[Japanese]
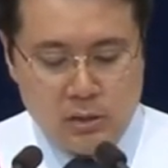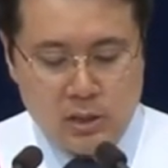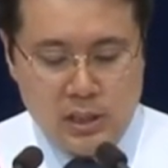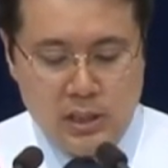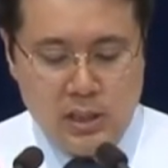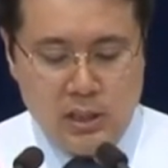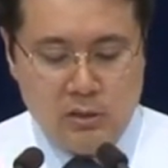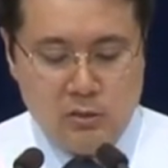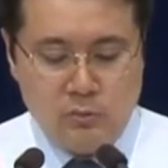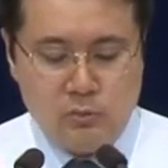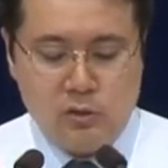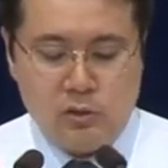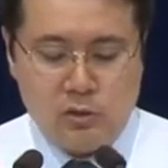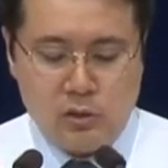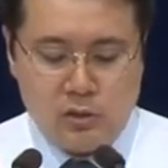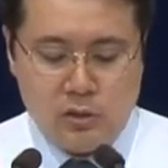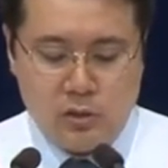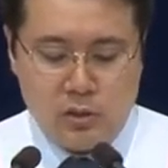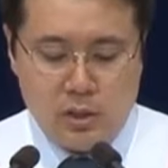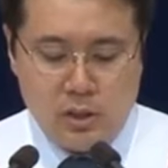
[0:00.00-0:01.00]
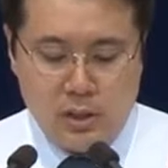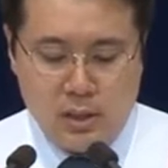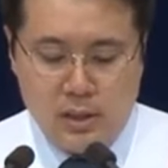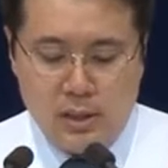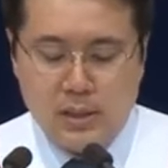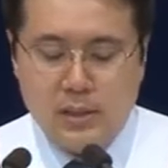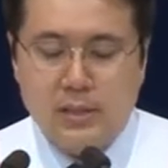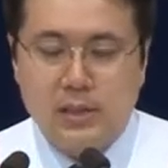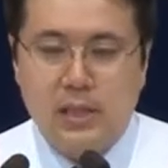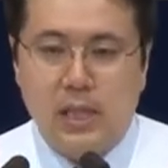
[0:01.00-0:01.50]
また2番目に
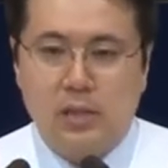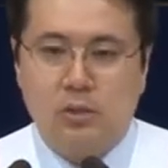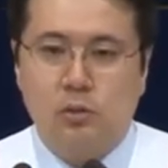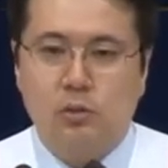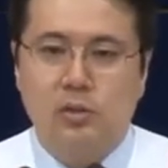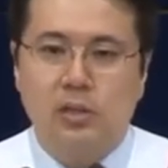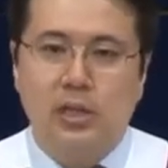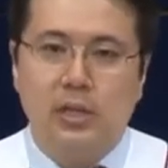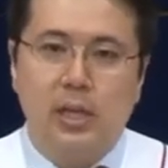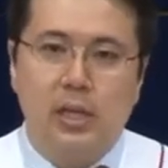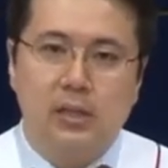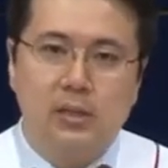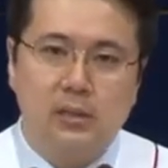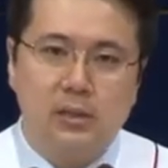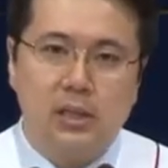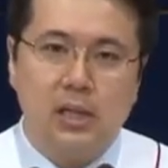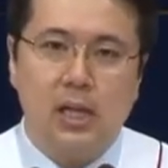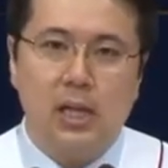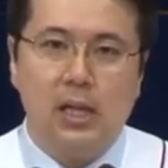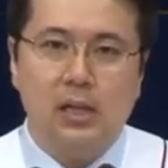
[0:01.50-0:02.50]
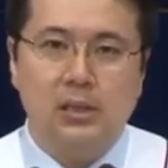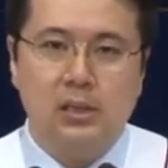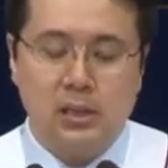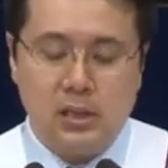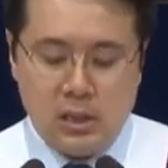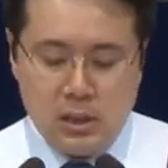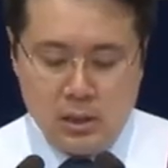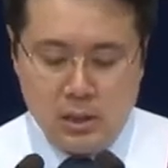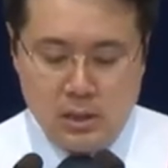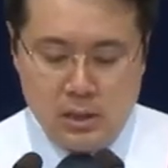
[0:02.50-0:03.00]
永遠なる神
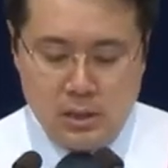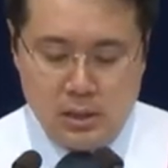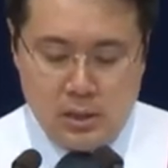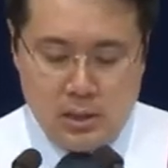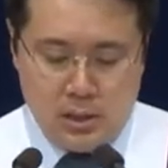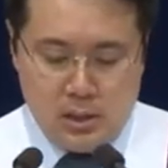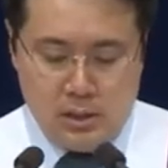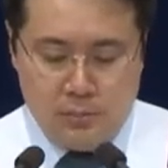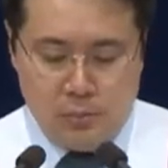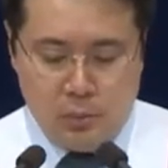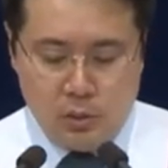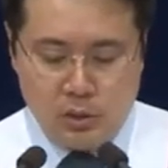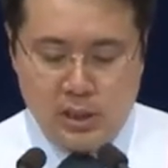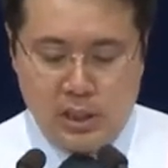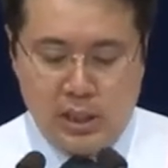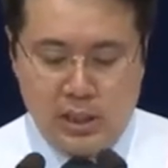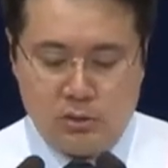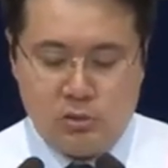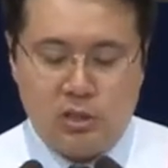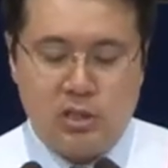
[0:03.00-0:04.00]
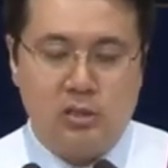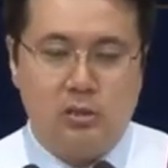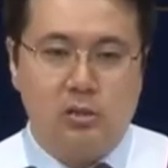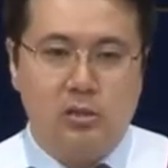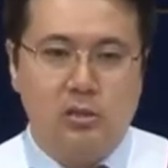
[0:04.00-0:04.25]
様がこの井戸を